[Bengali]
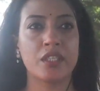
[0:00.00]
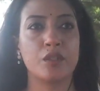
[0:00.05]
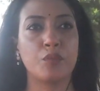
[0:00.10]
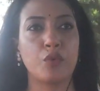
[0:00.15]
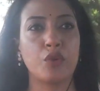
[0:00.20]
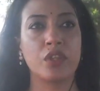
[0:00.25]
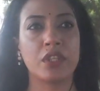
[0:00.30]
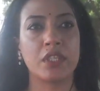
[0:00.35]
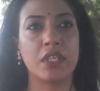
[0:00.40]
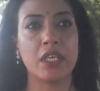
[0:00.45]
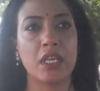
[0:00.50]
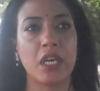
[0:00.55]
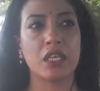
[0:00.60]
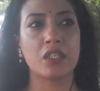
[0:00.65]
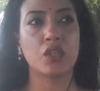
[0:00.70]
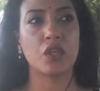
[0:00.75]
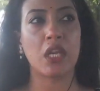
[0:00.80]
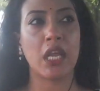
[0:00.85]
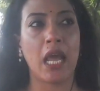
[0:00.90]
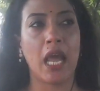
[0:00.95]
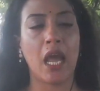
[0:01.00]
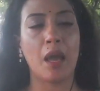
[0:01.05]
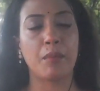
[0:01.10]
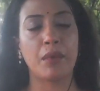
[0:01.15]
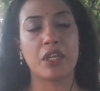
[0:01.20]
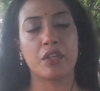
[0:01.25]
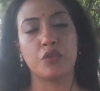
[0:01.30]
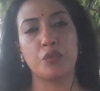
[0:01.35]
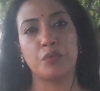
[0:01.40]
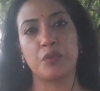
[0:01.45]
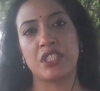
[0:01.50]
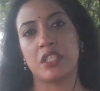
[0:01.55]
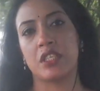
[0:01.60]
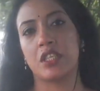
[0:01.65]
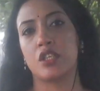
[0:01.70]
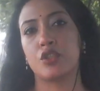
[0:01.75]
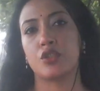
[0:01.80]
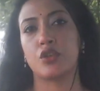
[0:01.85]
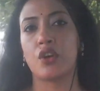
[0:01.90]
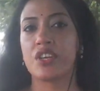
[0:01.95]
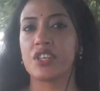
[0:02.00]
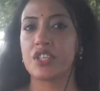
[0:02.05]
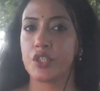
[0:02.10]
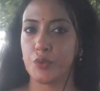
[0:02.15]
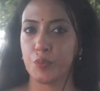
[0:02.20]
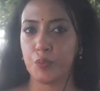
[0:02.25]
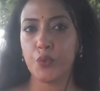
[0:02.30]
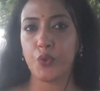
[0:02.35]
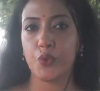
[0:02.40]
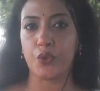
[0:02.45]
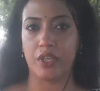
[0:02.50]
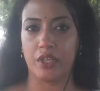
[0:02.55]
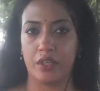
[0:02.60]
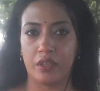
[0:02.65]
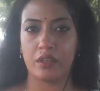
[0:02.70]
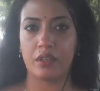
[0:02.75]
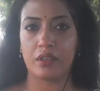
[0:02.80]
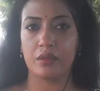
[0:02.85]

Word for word: ড্রেস বলতে আসলে আমরা কিন্তু বেসিক্যালি শর্ট ড্রেস পরি